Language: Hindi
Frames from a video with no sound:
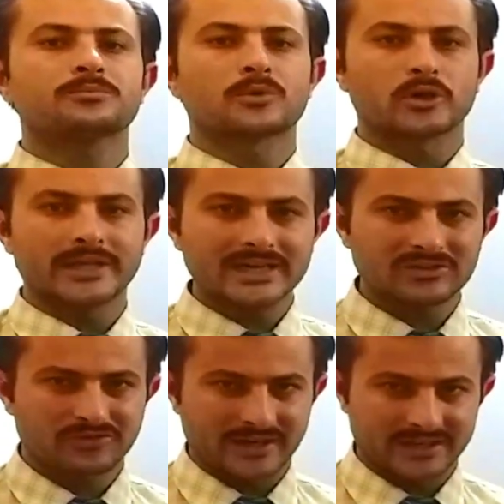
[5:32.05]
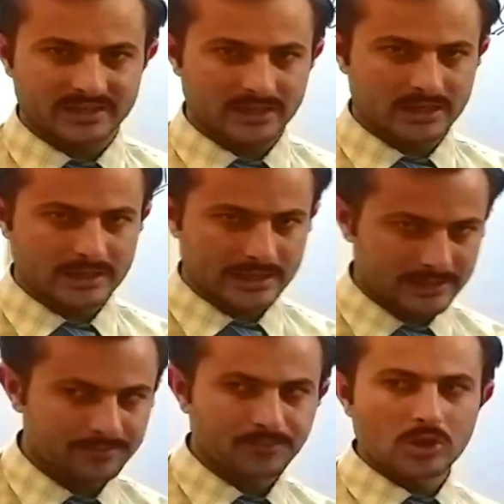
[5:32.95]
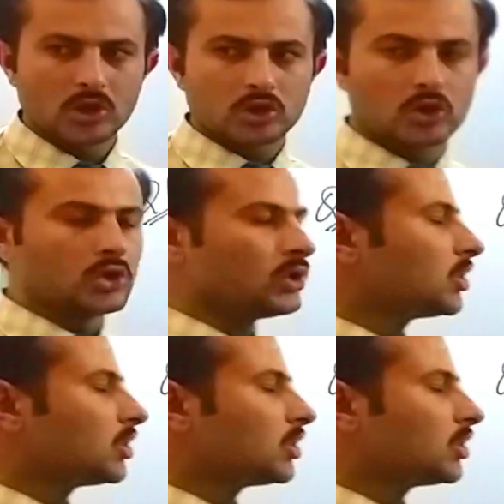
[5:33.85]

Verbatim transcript: प्रोडक्ट फाइंड करना है तो